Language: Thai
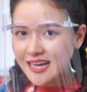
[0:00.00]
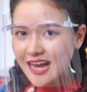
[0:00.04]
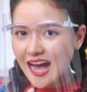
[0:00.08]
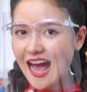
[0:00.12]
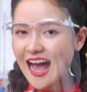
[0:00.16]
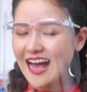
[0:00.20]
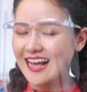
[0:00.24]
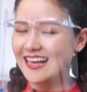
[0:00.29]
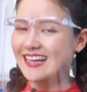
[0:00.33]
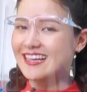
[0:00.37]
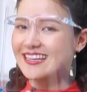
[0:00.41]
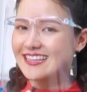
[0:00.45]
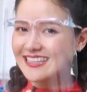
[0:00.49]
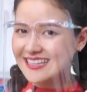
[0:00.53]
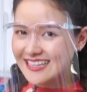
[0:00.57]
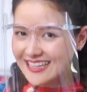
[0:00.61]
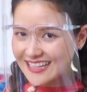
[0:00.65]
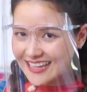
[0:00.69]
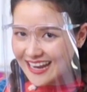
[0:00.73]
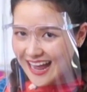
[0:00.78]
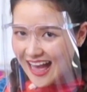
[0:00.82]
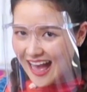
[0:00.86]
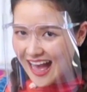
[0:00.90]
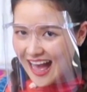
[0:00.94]
ยค่ะ
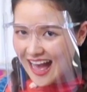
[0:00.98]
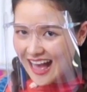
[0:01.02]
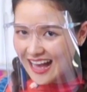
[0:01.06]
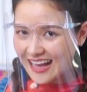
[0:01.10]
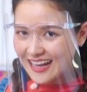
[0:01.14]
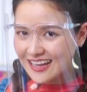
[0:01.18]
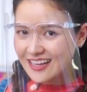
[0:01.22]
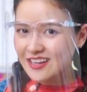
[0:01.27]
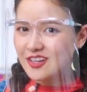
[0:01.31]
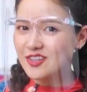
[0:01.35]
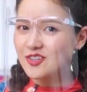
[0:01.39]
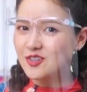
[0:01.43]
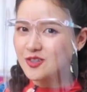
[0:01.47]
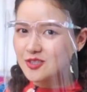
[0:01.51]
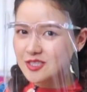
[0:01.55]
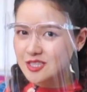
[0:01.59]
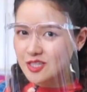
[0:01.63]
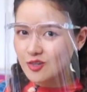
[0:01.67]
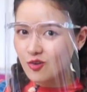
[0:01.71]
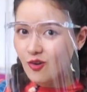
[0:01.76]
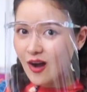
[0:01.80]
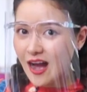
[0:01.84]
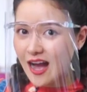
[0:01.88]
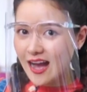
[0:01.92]
กีฬาดู
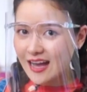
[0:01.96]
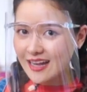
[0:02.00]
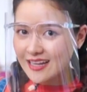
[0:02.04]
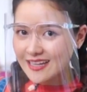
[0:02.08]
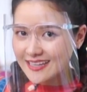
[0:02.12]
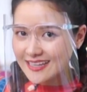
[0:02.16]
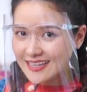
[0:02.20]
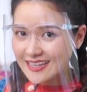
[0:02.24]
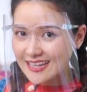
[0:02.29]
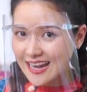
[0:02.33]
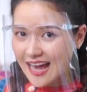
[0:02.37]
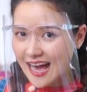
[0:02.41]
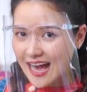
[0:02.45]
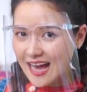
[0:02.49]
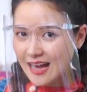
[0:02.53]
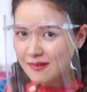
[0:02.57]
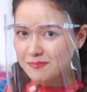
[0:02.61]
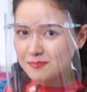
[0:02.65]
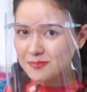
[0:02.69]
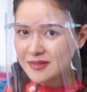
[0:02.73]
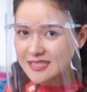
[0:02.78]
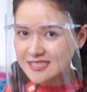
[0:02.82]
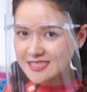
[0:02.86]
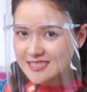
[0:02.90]
สิว่ากีฬา
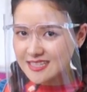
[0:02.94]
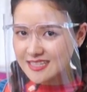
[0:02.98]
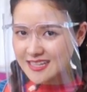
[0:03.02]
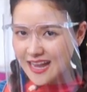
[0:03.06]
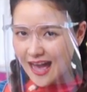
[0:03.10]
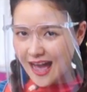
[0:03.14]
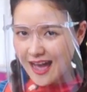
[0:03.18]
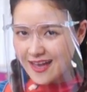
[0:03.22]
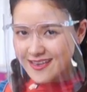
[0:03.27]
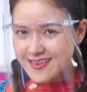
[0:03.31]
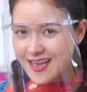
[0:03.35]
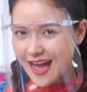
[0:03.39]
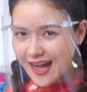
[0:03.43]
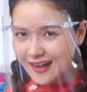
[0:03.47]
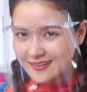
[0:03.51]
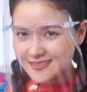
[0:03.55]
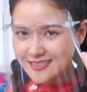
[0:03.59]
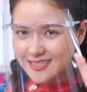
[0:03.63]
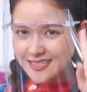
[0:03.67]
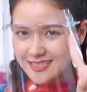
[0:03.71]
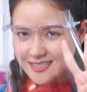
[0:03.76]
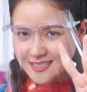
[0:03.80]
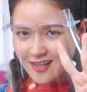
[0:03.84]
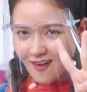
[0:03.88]
ปริศนาอย่าง
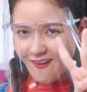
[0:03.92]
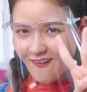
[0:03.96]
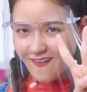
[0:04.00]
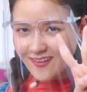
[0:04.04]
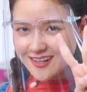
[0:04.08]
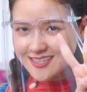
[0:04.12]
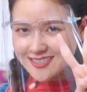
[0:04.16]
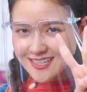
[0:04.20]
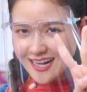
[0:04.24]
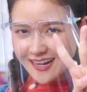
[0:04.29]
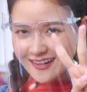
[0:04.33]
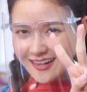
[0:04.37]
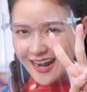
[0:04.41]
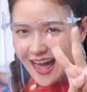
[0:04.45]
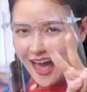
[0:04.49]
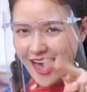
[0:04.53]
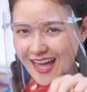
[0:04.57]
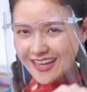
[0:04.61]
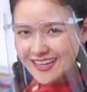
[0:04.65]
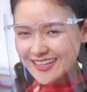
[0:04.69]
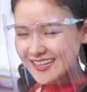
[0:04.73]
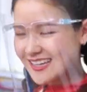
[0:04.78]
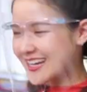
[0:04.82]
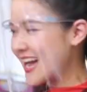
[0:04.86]
ที่2คืออะไร
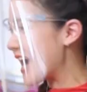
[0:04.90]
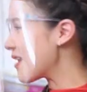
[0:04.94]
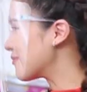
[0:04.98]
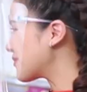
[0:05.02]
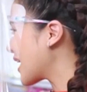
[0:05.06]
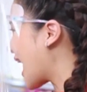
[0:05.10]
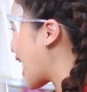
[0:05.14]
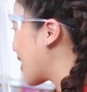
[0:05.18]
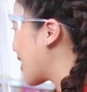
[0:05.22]
คำ